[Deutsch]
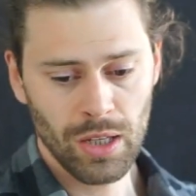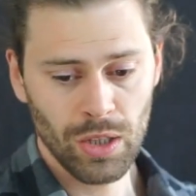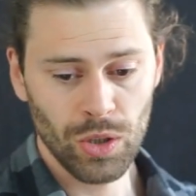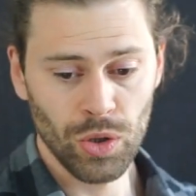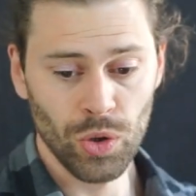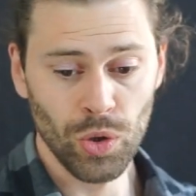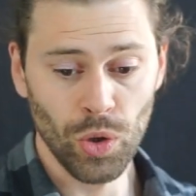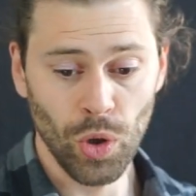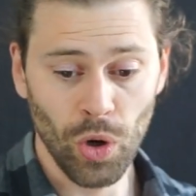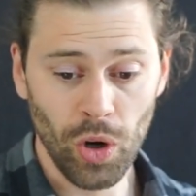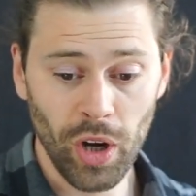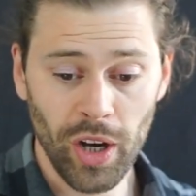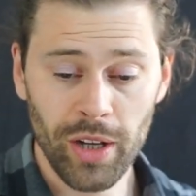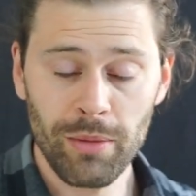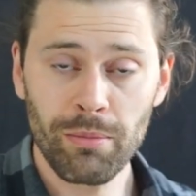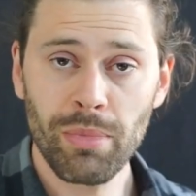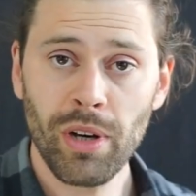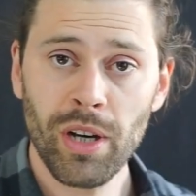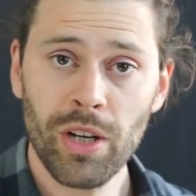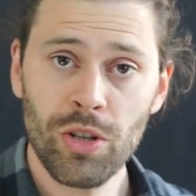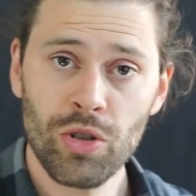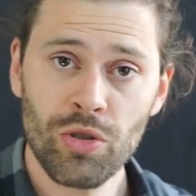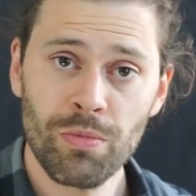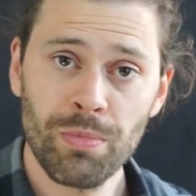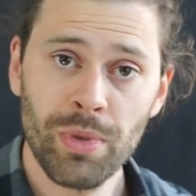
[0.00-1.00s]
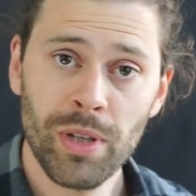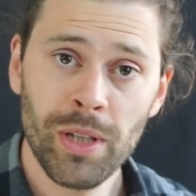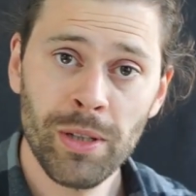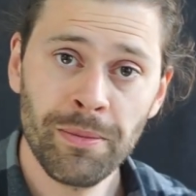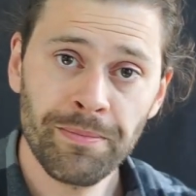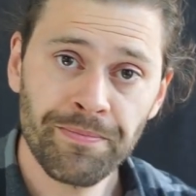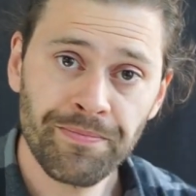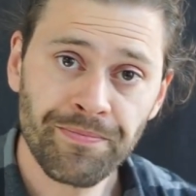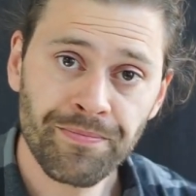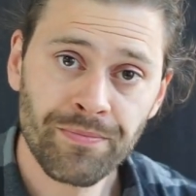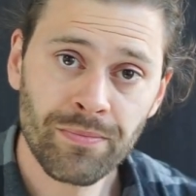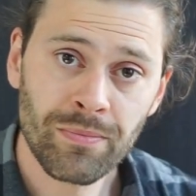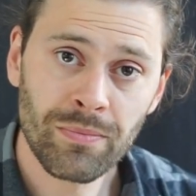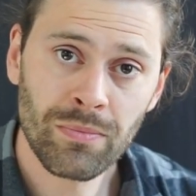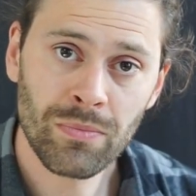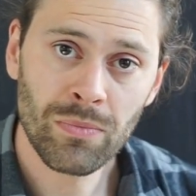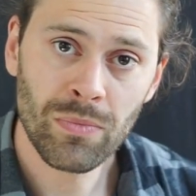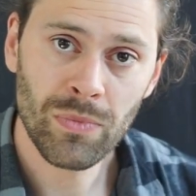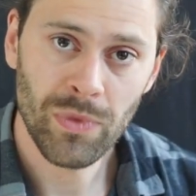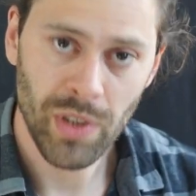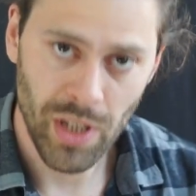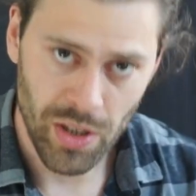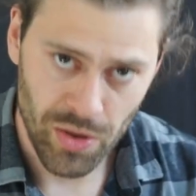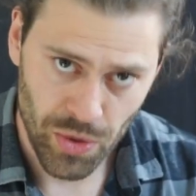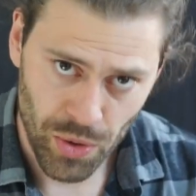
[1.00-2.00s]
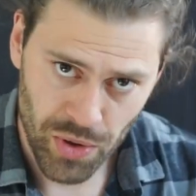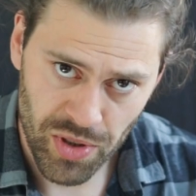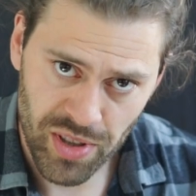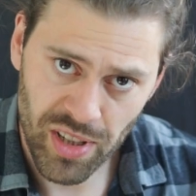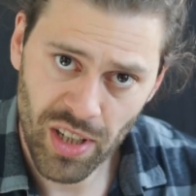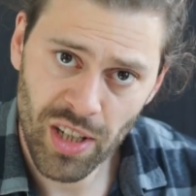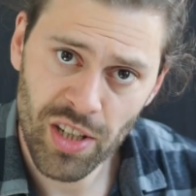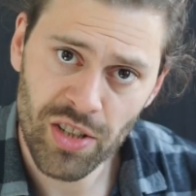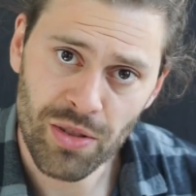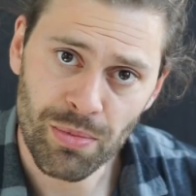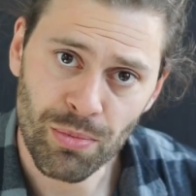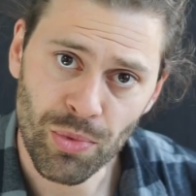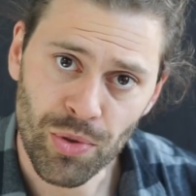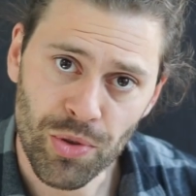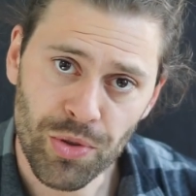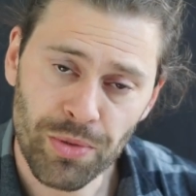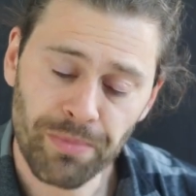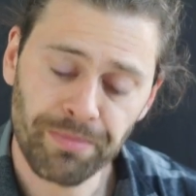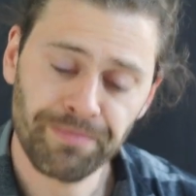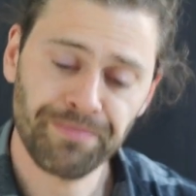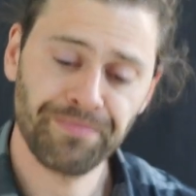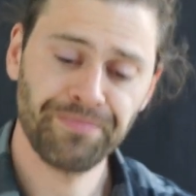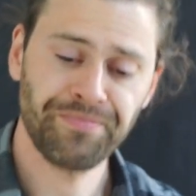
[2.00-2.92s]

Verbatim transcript: Noch ein Beispiel, der Sozialismus.